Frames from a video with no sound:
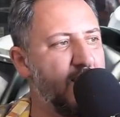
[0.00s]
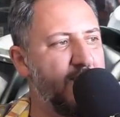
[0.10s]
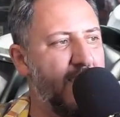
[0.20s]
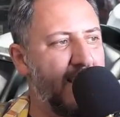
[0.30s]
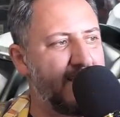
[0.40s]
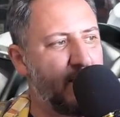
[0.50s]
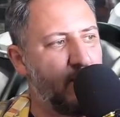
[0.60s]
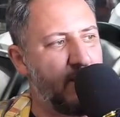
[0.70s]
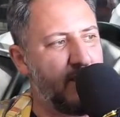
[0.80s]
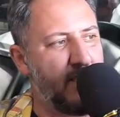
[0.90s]
Na
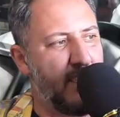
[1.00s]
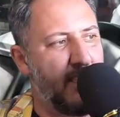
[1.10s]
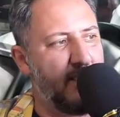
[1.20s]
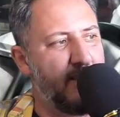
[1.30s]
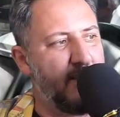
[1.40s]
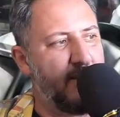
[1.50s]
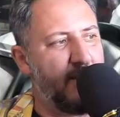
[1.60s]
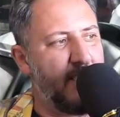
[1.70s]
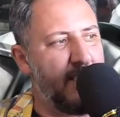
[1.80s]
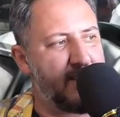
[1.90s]
categoria
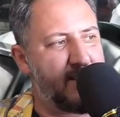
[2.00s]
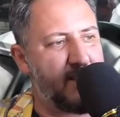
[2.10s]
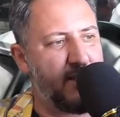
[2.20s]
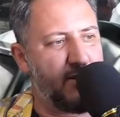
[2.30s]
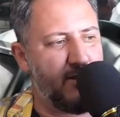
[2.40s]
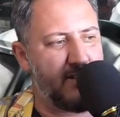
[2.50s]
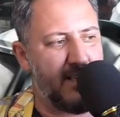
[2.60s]
é, City, nós